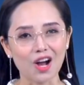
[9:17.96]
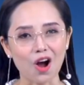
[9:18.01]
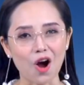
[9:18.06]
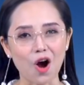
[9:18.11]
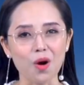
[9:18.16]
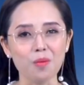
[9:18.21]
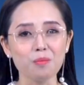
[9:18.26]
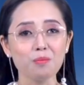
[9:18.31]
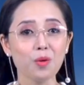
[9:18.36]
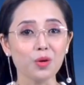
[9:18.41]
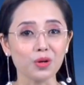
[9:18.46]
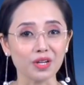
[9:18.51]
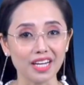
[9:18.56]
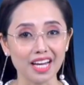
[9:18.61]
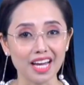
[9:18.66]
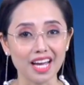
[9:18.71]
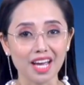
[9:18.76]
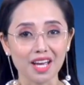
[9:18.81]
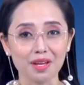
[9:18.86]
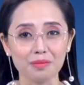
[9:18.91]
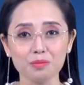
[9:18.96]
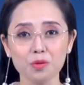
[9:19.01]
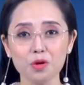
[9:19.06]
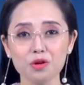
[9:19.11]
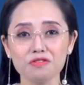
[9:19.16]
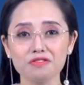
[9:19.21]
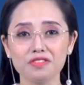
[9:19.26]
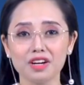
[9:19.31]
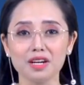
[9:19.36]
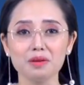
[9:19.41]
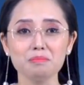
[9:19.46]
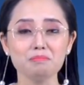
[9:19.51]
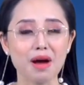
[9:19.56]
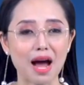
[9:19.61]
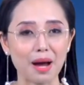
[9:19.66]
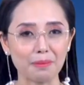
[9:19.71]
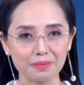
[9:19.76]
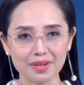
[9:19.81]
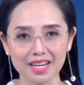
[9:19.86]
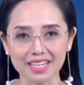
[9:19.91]
Có một nghề bụi phấn
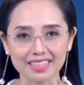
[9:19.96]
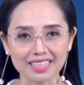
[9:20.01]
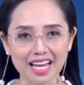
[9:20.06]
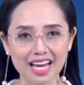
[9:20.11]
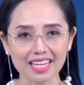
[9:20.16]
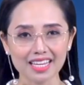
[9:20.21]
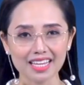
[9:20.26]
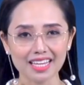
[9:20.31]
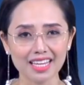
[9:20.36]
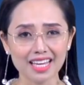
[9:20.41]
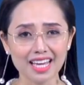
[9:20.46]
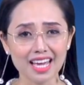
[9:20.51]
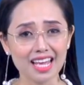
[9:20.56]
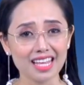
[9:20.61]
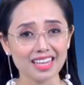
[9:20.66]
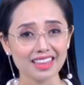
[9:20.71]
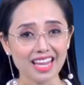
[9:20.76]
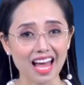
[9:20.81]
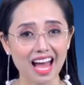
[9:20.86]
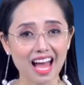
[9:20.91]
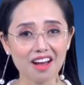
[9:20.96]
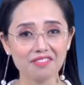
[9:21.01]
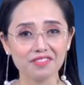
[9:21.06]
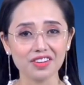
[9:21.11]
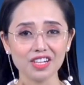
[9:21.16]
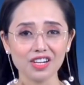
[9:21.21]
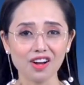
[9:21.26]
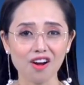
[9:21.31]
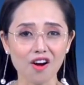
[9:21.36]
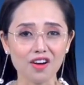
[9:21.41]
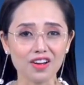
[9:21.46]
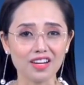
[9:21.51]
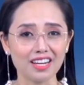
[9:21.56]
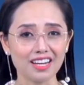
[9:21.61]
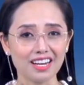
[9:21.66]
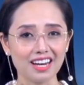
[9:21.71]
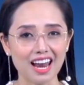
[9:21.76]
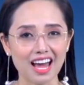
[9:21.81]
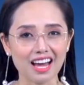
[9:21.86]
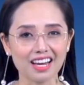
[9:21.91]
bám đầy tay, ta vẫn gọi
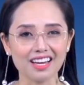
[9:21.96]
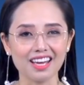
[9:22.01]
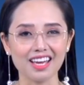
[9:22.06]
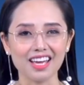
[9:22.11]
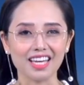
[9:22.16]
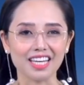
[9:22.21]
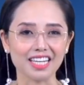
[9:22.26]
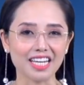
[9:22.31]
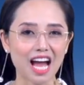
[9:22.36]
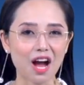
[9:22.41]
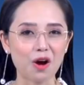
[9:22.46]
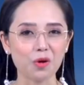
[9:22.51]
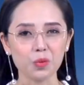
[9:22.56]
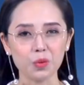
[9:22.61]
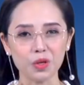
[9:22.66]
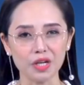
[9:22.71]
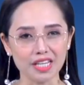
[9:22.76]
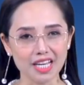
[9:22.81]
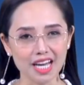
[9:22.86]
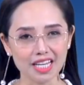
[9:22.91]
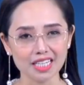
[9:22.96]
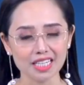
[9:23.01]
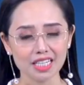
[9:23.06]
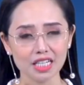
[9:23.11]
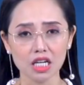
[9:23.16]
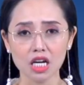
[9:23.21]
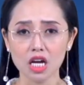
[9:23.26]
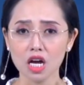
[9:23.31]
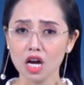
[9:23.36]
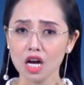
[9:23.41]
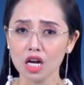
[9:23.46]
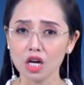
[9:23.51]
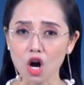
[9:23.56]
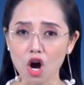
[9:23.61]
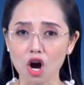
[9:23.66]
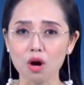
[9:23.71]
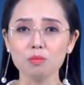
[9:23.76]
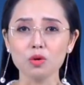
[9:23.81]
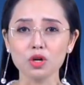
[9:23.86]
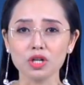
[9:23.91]
là nghề cao quý nhất.
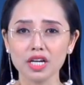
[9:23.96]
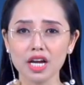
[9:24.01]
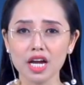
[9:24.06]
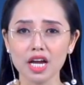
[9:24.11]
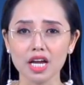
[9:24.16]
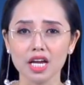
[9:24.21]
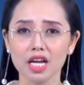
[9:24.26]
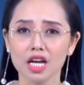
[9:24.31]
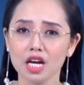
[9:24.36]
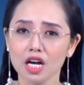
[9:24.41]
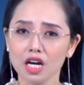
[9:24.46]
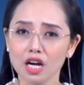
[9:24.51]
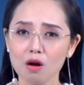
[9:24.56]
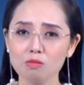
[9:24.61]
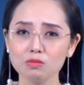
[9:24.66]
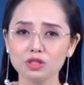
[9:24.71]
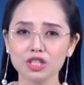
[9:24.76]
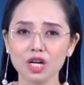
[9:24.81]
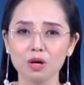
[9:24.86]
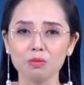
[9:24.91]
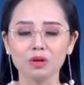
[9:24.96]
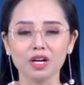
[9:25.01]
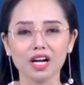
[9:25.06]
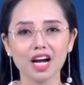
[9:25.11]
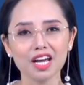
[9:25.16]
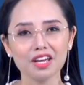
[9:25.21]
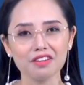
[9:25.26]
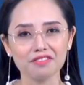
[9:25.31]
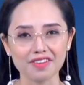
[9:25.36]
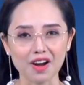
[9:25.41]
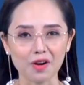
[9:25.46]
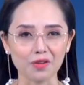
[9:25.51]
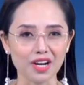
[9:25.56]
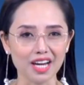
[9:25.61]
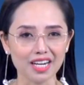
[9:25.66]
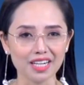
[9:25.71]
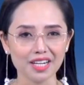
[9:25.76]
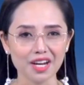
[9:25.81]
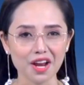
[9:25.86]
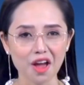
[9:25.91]
Có một nghề không trồng cây vào
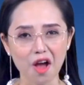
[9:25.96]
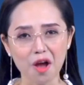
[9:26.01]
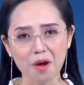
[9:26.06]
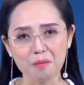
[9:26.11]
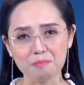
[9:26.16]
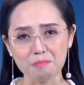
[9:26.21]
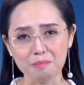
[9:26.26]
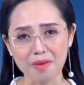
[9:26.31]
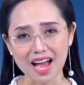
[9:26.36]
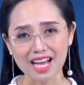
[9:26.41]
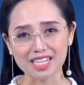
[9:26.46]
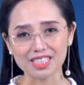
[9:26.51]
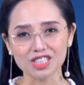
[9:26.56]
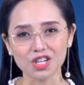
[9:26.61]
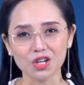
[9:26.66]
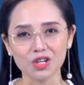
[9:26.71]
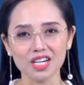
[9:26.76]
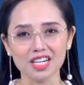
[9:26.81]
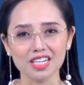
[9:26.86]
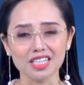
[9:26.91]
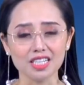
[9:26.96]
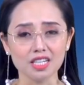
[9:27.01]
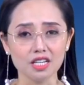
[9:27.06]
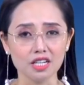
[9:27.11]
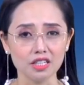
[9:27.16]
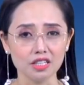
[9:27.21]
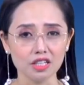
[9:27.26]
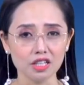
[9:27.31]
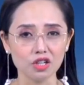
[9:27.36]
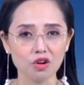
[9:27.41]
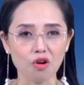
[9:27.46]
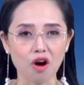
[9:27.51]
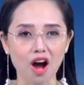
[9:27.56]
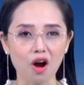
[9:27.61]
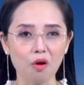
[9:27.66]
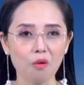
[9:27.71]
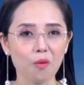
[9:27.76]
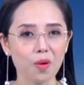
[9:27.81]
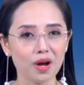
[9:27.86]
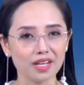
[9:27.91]
đất, mà cho đời những đóa
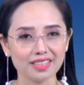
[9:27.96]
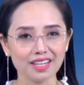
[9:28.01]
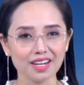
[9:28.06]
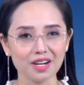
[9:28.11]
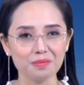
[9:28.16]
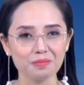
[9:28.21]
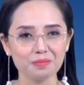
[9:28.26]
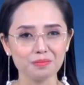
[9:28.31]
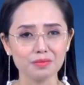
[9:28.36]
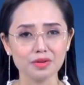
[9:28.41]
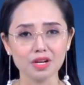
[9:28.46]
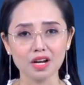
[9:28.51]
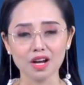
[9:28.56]
hoa thơm.